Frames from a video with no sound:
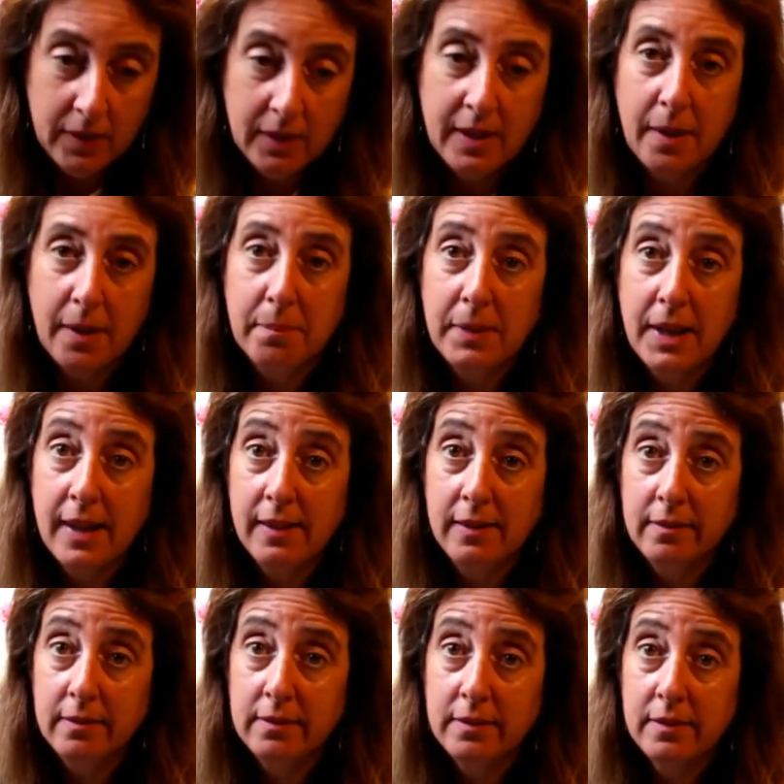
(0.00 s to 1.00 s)
También
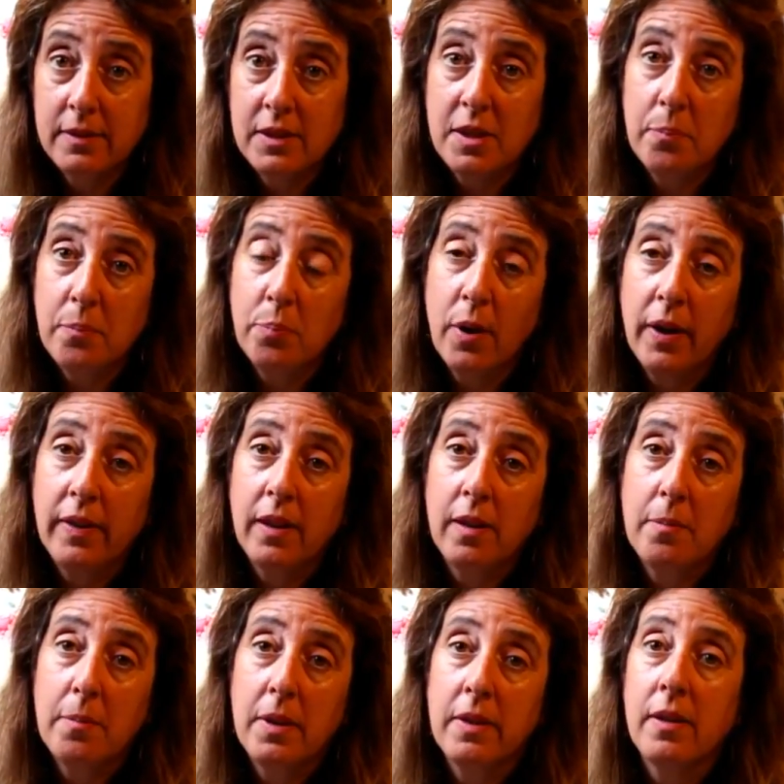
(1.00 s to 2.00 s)
se
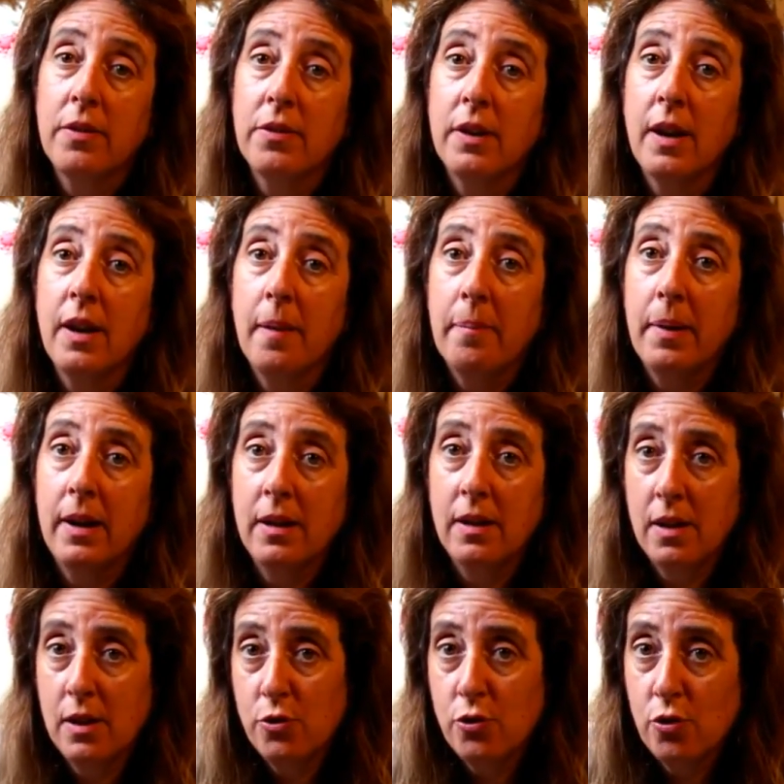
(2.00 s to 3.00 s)
puede, en vez de hacer la
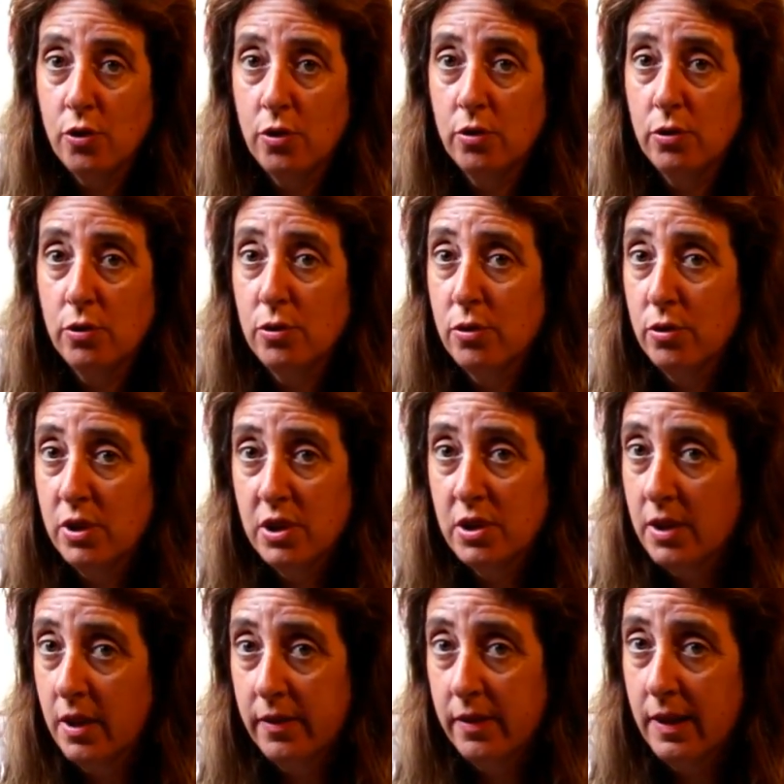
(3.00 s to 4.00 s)
página, yo no
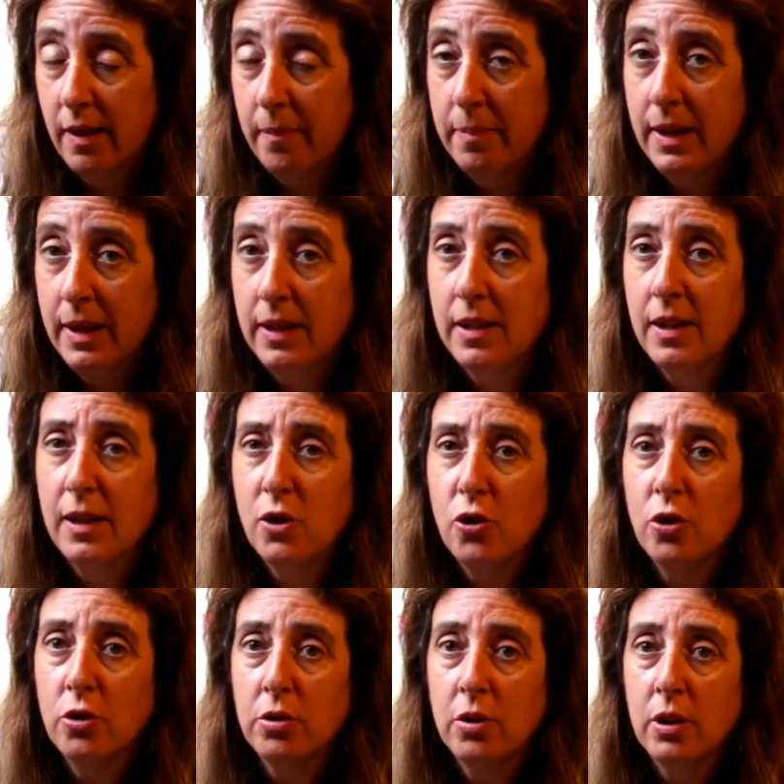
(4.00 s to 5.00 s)
quise hacer la página
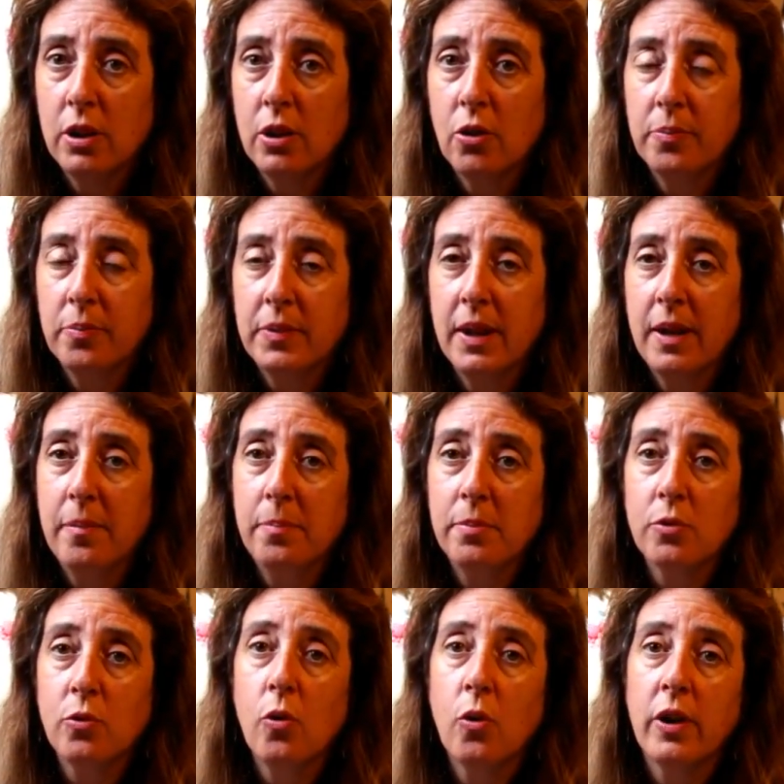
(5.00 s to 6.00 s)
y, opté
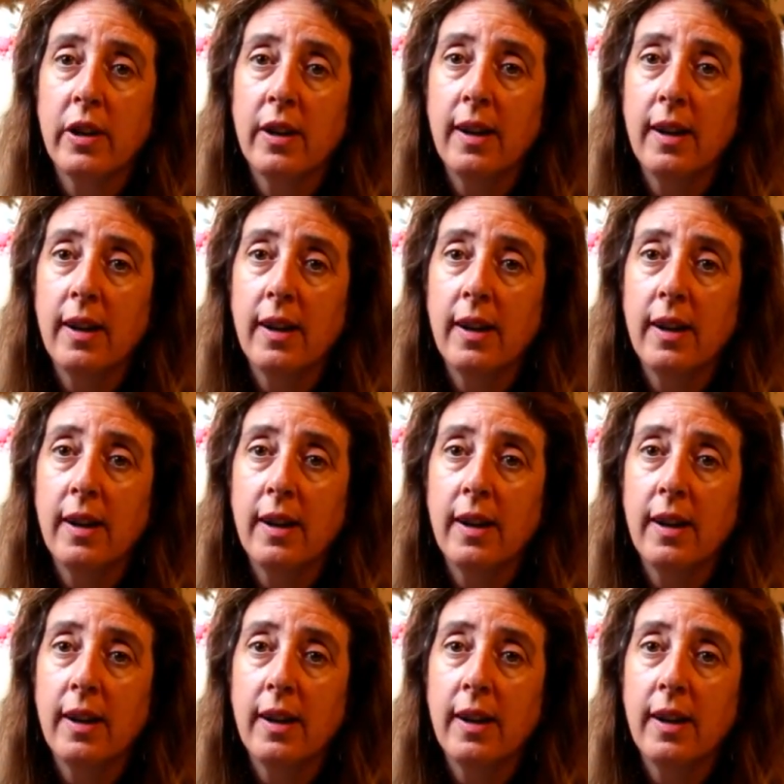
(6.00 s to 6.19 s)
por coger